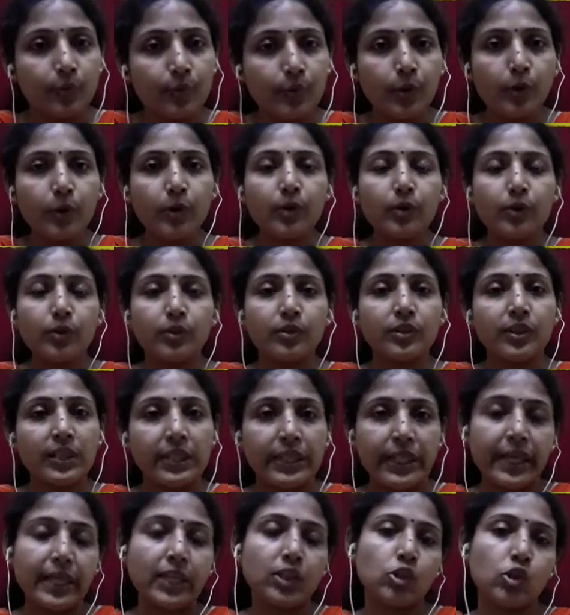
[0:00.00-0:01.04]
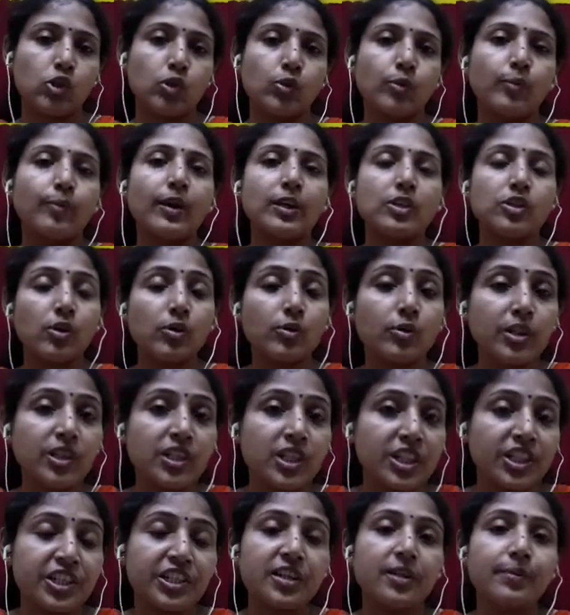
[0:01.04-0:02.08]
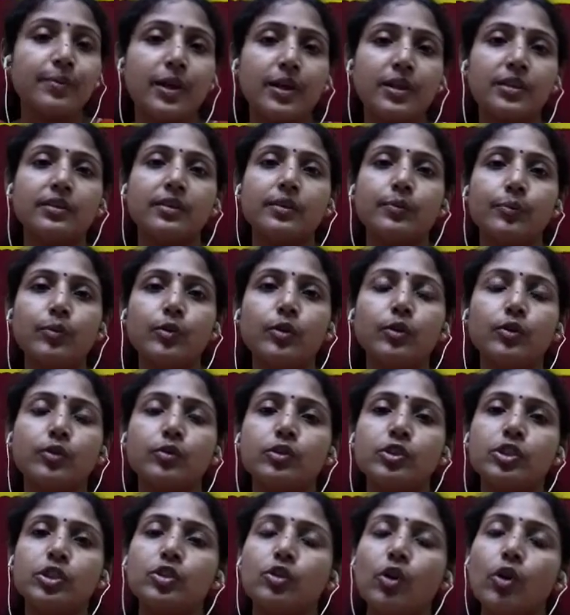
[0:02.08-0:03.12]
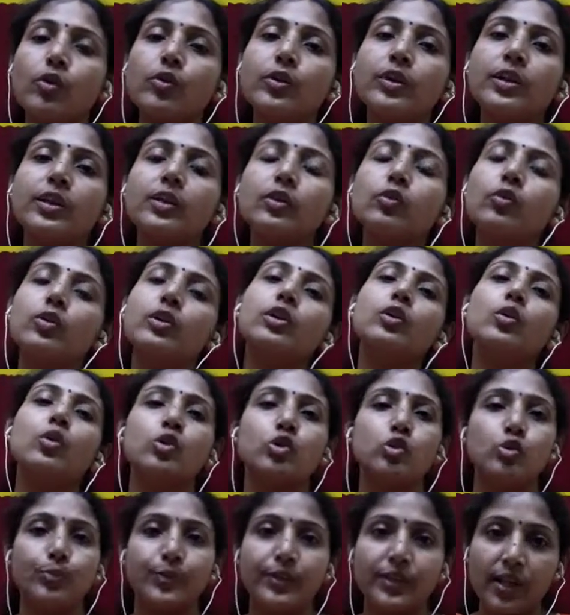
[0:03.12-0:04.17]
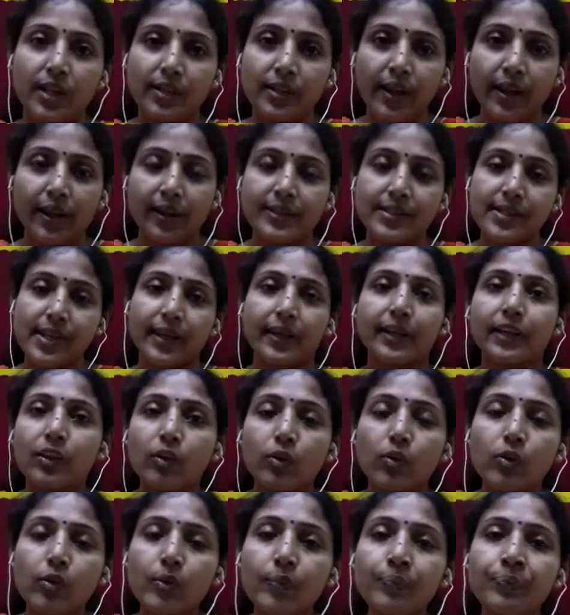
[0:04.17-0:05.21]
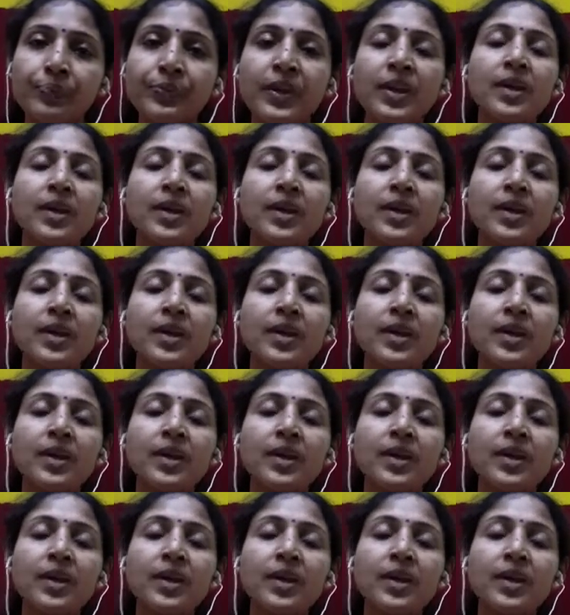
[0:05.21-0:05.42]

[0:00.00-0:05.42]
প্রয়োগ করতে দেখছো বা যখনই চাষিরা মাটিতে প্রয়োগ করছে তখনই কিন্তু অনেক অসুবিধা দেখা যায় কীরকম